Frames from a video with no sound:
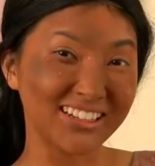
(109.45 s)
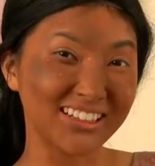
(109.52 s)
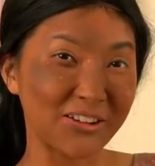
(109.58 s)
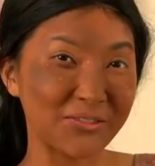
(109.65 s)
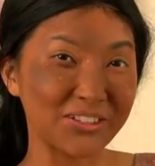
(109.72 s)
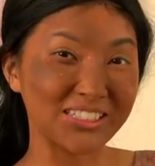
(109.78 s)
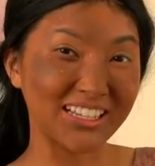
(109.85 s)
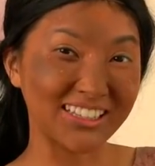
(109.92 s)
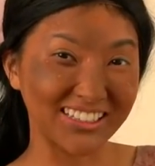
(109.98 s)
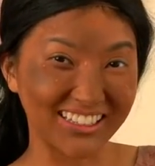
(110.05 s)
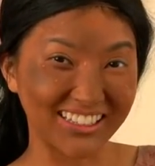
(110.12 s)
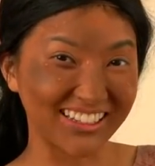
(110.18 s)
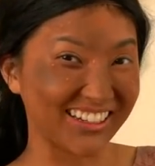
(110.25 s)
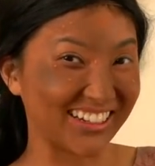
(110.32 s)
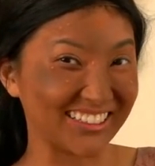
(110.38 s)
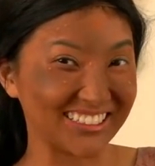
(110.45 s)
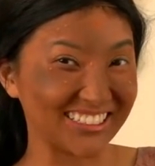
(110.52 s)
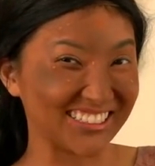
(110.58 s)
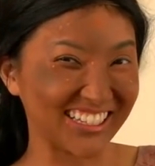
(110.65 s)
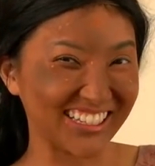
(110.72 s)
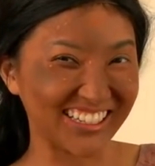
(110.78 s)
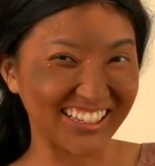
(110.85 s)
tambah cantik ya nggak sih
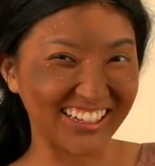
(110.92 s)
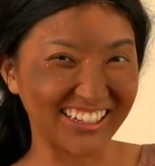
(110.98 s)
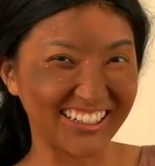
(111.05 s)
sayang